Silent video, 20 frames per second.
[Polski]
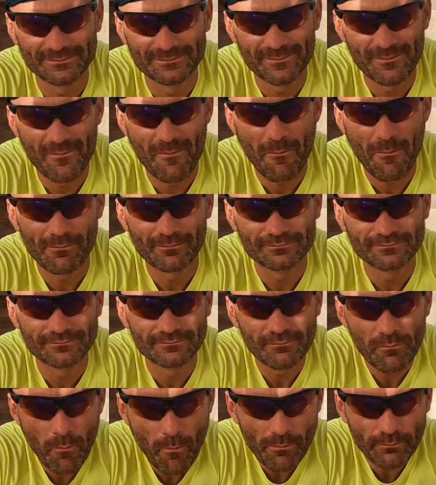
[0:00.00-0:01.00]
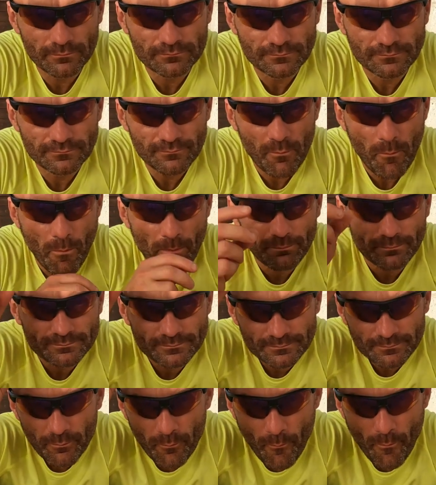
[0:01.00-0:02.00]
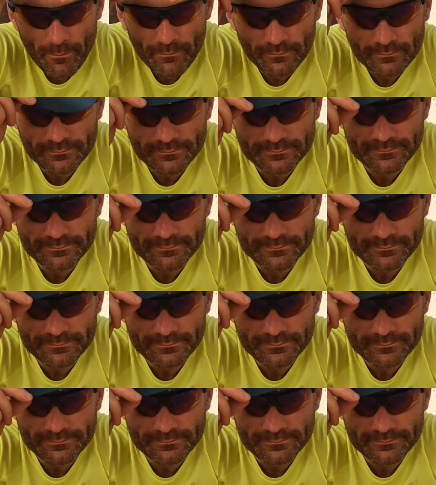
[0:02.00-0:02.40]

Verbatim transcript: Pamiętaj, że to pokażę na tych internetach.